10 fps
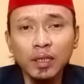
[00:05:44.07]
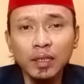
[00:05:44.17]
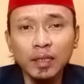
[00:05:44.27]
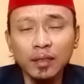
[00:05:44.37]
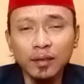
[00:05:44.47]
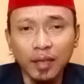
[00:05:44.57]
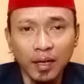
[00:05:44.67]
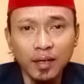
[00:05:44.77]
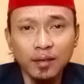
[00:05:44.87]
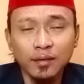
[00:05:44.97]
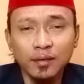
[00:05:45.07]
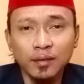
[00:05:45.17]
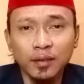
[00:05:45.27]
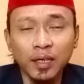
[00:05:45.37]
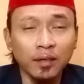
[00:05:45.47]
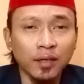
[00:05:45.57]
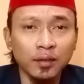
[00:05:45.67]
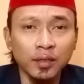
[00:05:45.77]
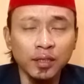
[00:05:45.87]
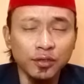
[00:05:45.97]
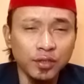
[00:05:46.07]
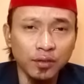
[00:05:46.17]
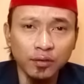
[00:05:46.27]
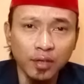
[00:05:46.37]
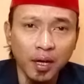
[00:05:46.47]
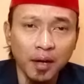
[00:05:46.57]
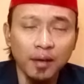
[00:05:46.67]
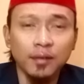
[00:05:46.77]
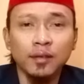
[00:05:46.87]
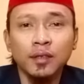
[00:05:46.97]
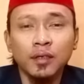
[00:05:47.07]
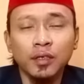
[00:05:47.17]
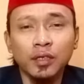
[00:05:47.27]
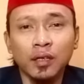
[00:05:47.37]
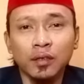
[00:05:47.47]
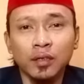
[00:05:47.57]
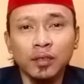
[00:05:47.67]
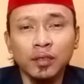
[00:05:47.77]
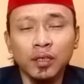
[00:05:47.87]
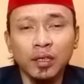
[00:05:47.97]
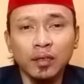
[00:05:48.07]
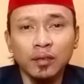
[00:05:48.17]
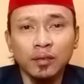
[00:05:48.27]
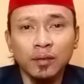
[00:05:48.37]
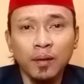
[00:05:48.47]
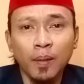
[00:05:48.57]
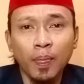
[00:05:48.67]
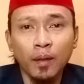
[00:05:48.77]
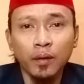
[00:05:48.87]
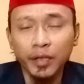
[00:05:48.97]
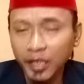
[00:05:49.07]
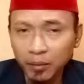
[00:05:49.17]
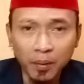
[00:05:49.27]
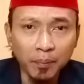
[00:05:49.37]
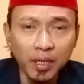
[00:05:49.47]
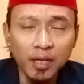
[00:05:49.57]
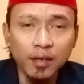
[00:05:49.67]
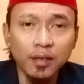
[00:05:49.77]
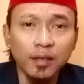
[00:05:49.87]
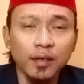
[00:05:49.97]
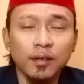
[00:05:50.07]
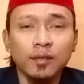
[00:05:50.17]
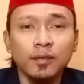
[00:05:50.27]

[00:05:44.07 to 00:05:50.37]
kita yang tadinya cinta, yang tadinya ingin memiliki